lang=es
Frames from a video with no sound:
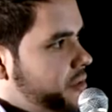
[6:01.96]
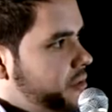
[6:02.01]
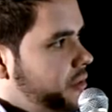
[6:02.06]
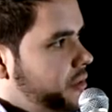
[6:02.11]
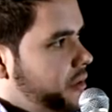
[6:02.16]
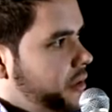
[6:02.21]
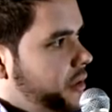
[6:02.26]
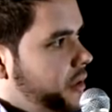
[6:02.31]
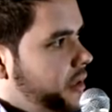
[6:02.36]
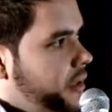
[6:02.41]

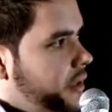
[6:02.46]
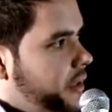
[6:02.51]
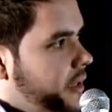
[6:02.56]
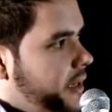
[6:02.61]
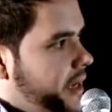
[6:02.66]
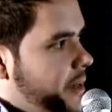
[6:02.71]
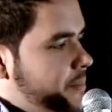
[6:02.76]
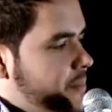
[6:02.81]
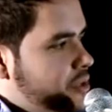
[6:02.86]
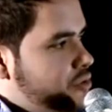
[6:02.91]
¿no? que
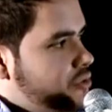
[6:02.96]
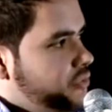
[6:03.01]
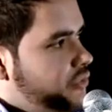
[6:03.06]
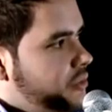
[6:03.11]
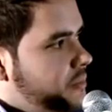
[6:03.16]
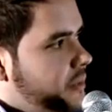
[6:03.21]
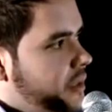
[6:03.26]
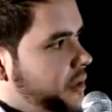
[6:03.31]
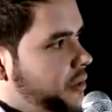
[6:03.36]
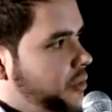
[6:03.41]
cambian su
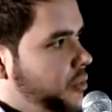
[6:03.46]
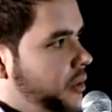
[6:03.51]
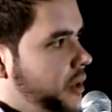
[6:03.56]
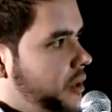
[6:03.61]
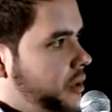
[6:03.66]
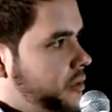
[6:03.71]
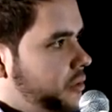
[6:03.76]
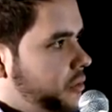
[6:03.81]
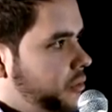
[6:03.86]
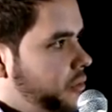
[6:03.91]
forma de jugar
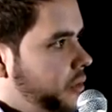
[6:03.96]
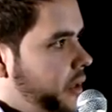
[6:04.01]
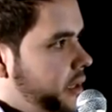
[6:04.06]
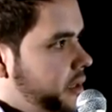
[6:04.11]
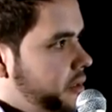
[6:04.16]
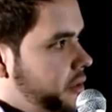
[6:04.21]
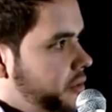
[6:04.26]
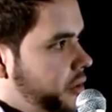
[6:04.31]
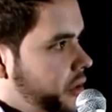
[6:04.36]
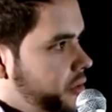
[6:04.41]
cuando
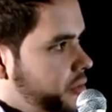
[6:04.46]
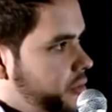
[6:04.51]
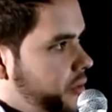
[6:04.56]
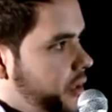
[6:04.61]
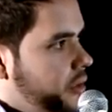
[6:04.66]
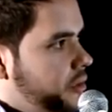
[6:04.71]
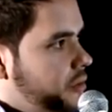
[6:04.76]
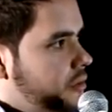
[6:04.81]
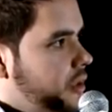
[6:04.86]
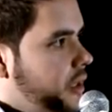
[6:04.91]
juegan, cuando
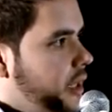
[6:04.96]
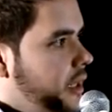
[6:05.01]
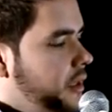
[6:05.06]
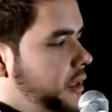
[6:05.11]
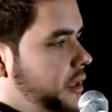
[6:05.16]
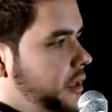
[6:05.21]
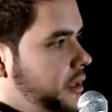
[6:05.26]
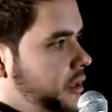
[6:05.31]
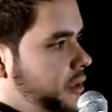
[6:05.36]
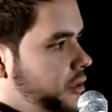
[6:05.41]
juegan contra
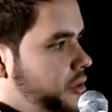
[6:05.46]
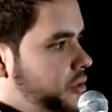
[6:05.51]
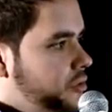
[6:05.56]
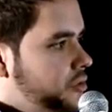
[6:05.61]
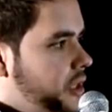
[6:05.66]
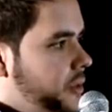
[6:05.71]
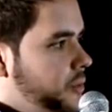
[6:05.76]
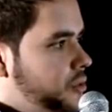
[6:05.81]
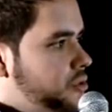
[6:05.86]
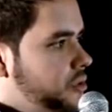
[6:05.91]

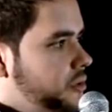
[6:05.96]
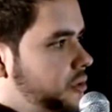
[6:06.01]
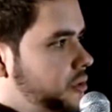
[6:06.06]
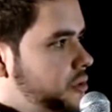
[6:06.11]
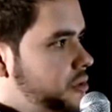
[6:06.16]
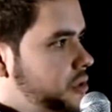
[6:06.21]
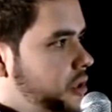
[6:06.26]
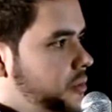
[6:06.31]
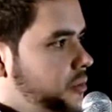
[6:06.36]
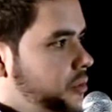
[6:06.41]
contra
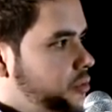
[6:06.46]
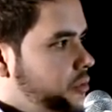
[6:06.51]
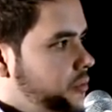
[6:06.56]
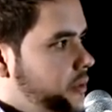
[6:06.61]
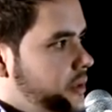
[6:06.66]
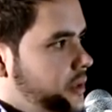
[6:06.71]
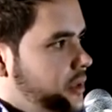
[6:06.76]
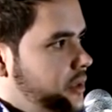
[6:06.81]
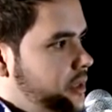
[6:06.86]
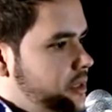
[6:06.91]
vosotros y como tú
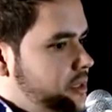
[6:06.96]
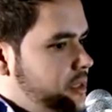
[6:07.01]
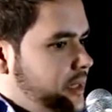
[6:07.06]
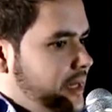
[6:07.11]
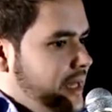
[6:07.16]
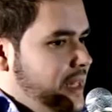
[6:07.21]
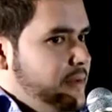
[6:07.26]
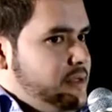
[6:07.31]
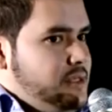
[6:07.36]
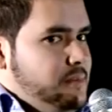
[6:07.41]
bien dices, eh,
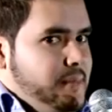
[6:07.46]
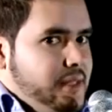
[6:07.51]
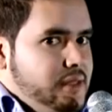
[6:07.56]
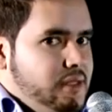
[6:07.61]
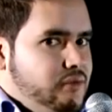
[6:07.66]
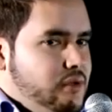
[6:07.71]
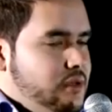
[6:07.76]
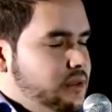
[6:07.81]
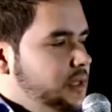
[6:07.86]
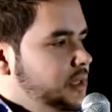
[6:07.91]
cada vez es más
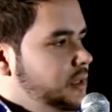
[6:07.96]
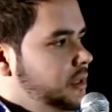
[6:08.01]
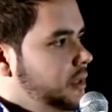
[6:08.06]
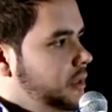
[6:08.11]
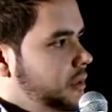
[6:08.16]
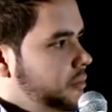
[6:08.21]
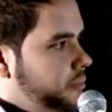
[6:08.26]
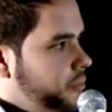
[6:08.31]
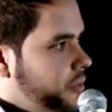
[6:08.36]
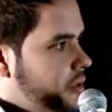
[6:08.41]
difícil
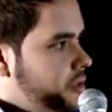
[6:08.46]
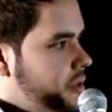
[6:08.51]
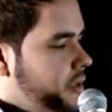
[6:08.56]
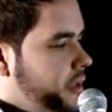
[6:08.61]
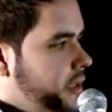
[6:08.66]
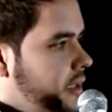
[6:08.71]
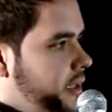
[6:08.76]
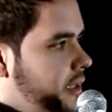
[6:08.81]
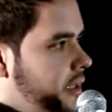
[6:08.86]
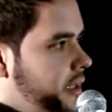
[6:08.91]
pues
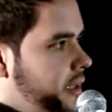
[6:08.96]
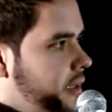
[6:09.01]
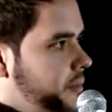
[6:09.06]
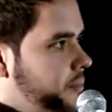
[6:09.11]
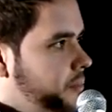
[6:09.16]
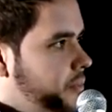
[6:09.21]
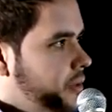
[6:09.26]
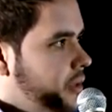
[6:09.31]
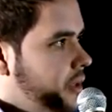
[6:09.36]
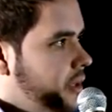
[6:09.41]
eh,
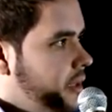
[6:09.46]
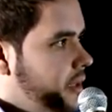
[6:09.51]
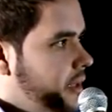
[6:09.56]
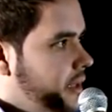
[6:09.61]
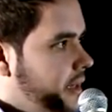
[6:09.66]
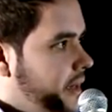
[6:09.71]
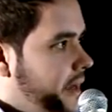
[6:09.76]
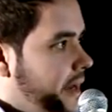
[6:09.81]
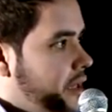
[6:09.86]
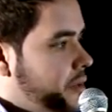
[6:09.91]
poder
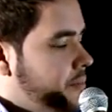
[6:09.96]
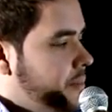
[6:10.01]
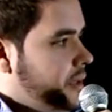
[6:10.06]
eh, ganar los